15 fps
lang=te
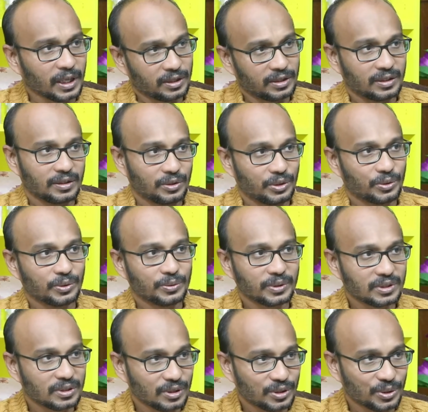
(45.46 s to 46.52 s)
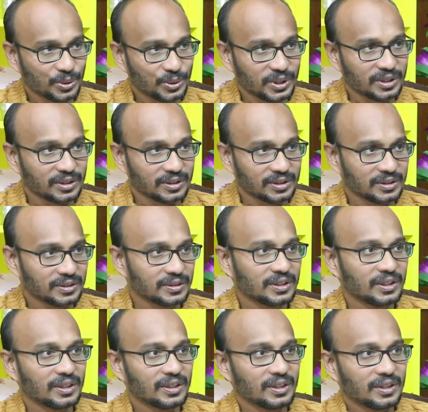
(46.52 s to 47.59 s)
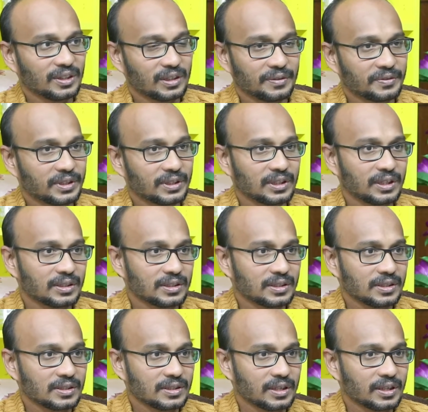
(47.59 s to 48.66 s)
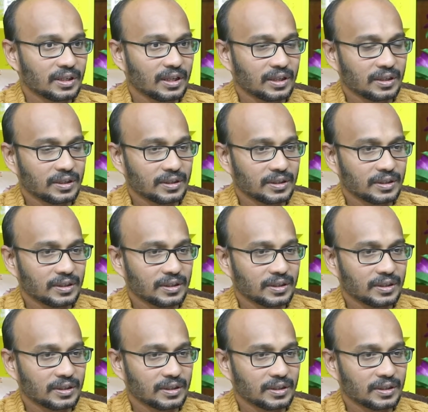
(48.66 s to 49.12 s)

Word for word: అది యూనివర్సల్ ట్రూత్ అది డెఫినెట్గా సరిగా